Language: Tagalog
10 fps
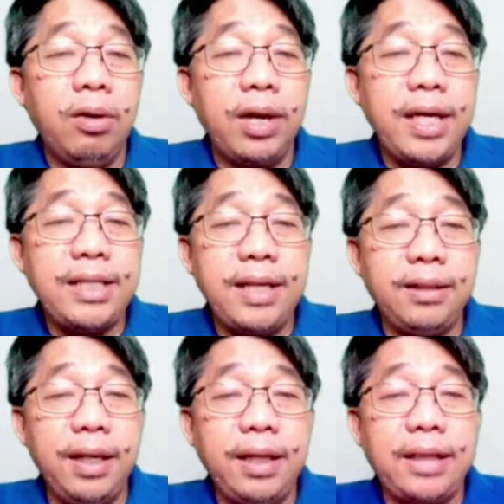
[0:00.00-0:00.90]

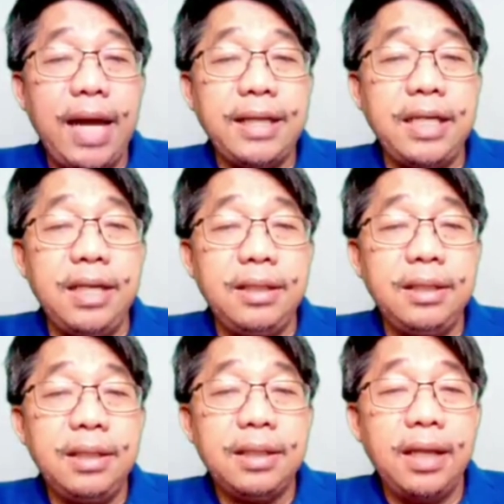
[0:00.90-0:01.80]
Recent red
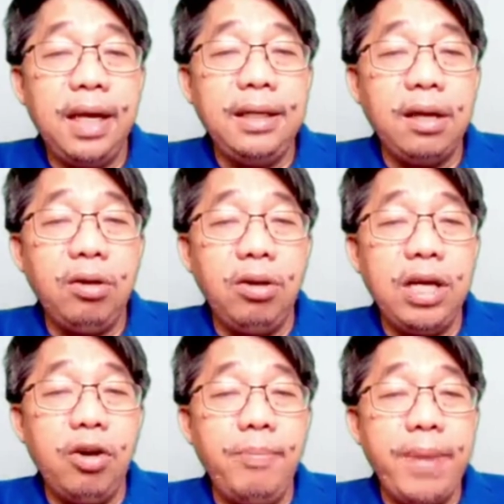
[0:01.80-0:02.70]
tagging and the
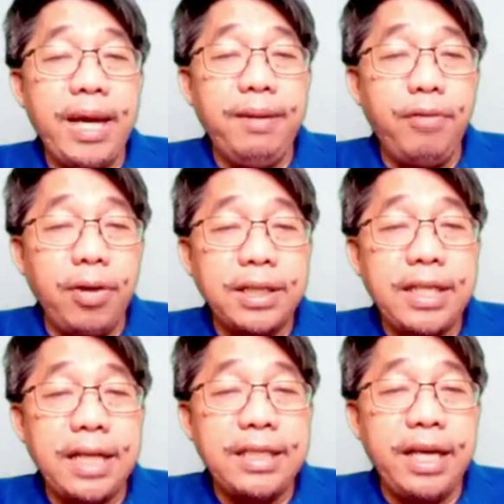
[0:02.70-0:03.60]
calling of my
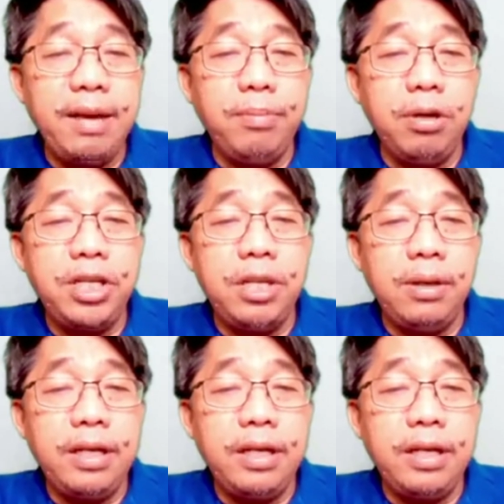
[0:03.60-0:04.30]
advocacy as diabolic,